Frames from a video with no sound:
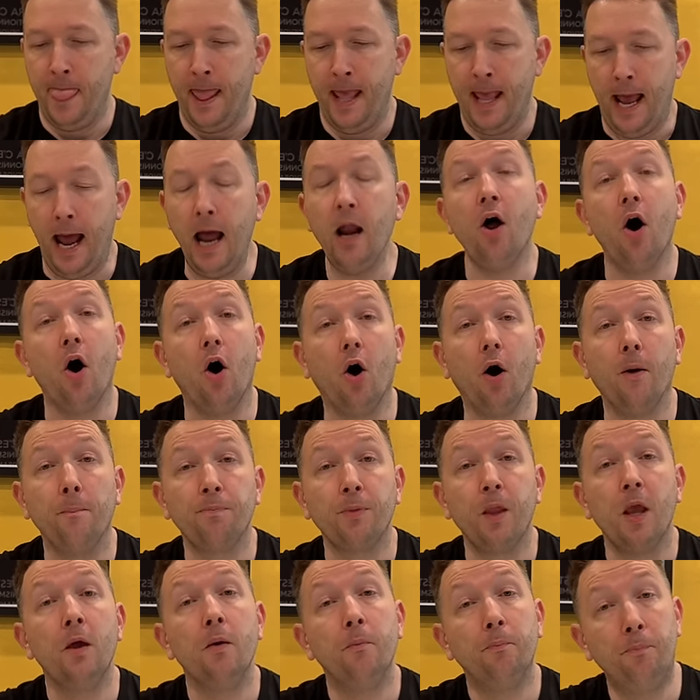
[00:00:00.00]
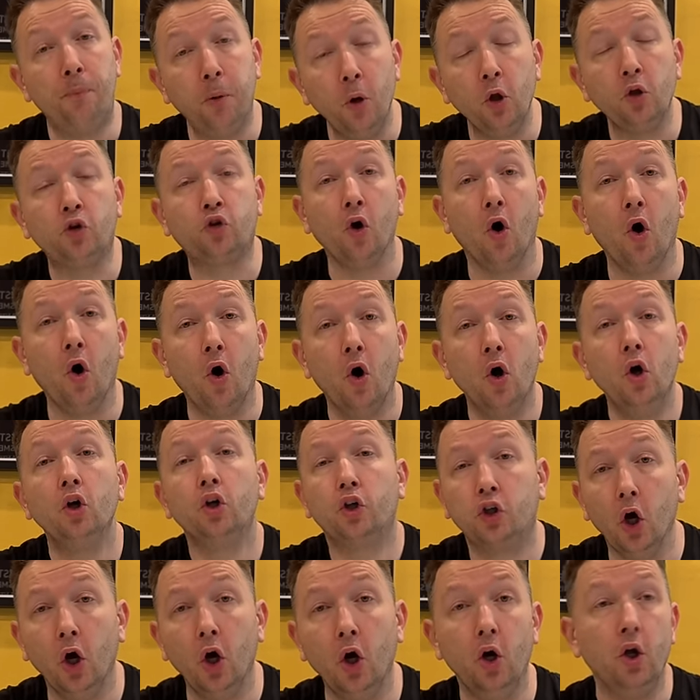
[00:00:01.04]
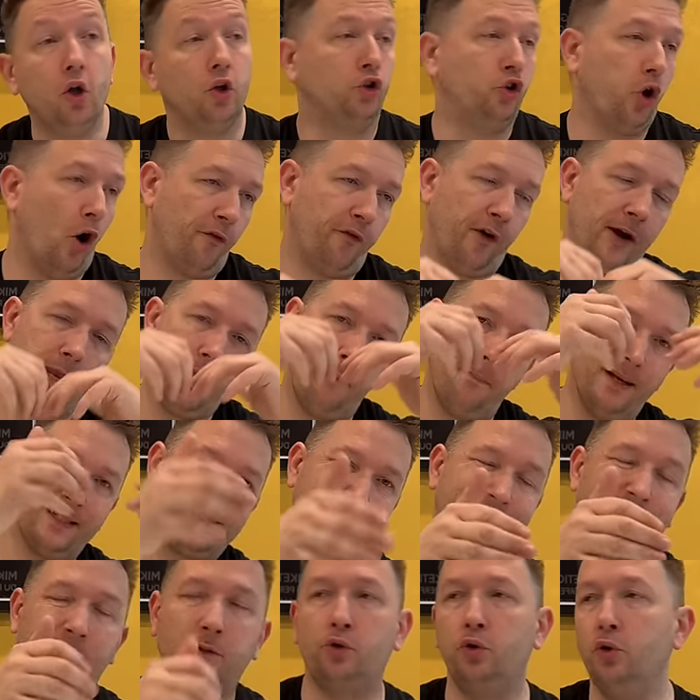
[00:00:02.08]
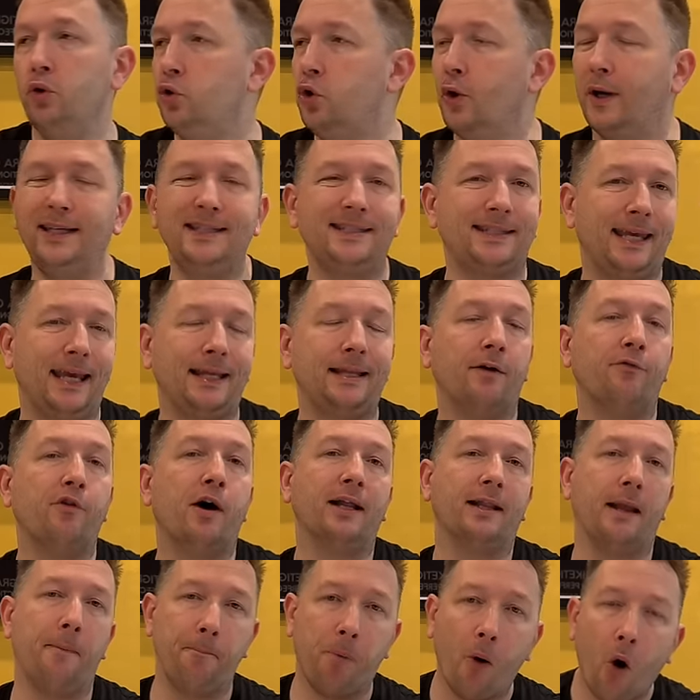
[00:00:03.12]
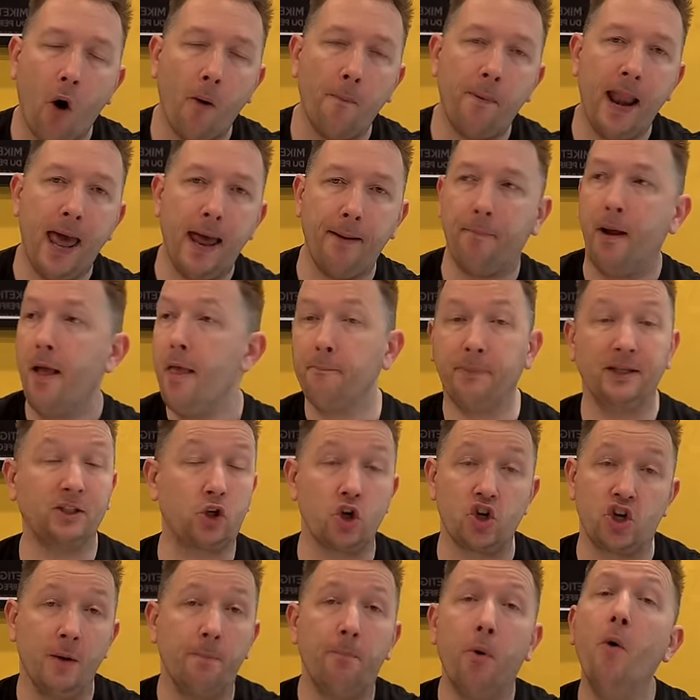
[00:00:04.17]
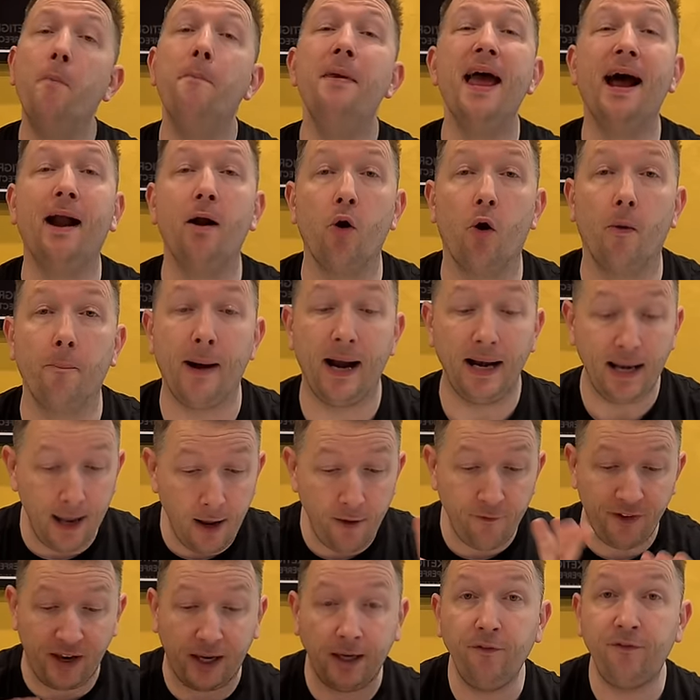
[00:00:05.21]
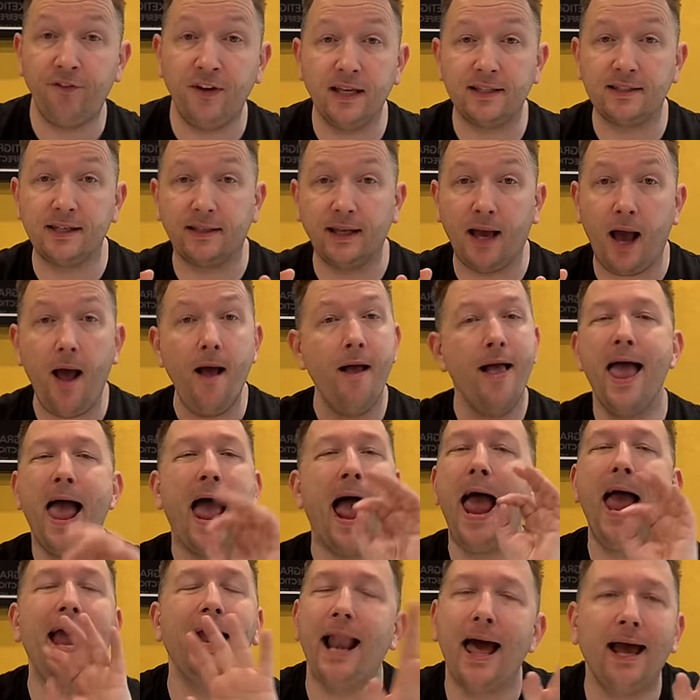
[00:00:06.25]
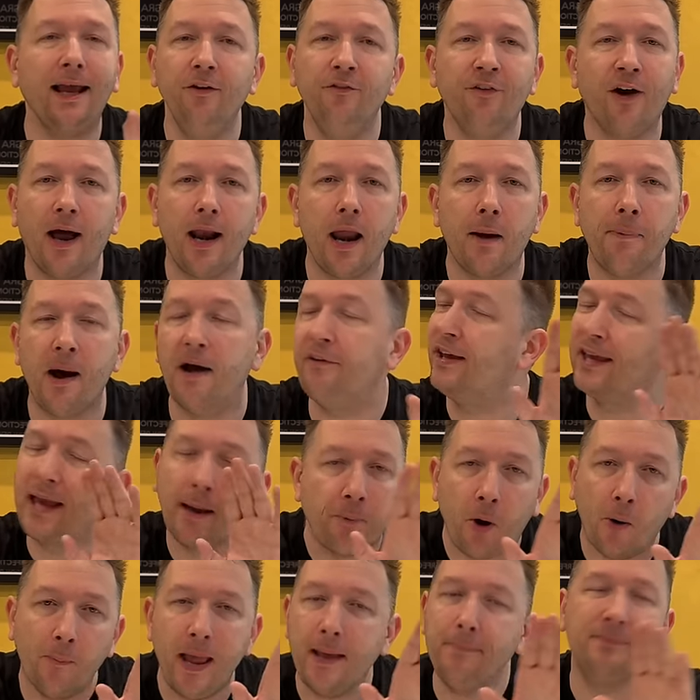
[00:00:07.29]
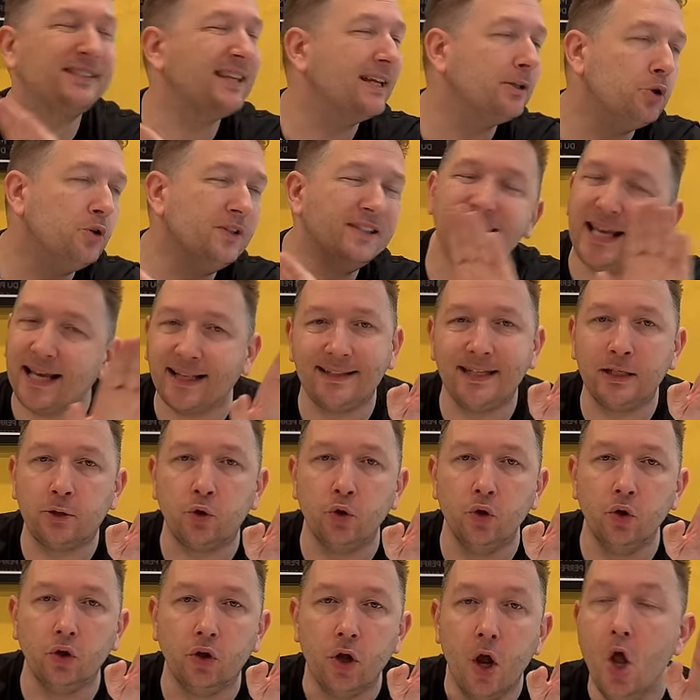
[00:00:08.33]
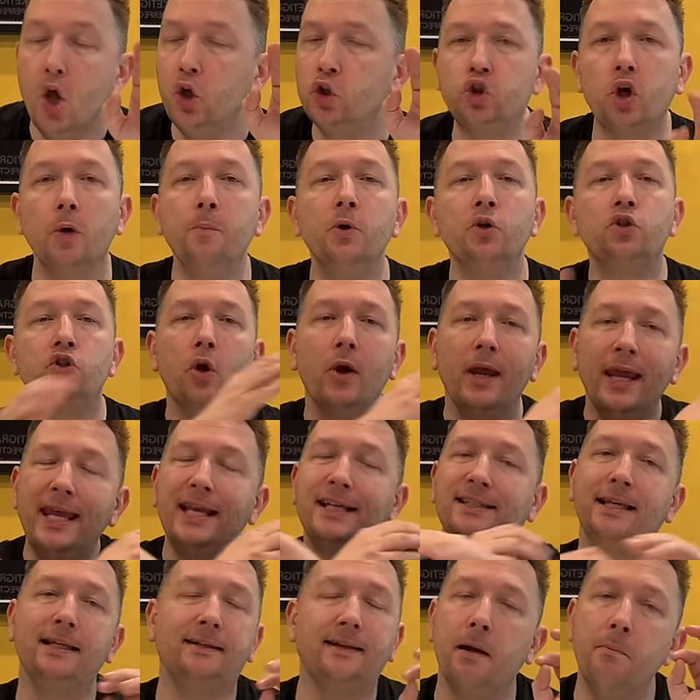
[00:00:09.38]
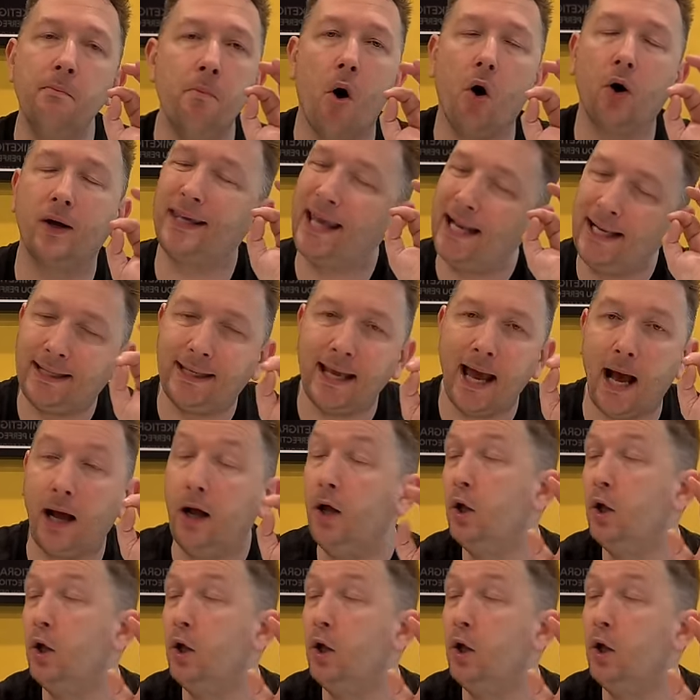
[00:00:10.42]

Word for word: Alors, plutôt que d'envoyer ma statue, de risquer d'avoir des problèmes, parce que j'ai beau bien l'emballer, vérifier, etc., elle arrivera là-bas avec un problème, c'est une certitude. Ce monsieur X est tellement quelqu'un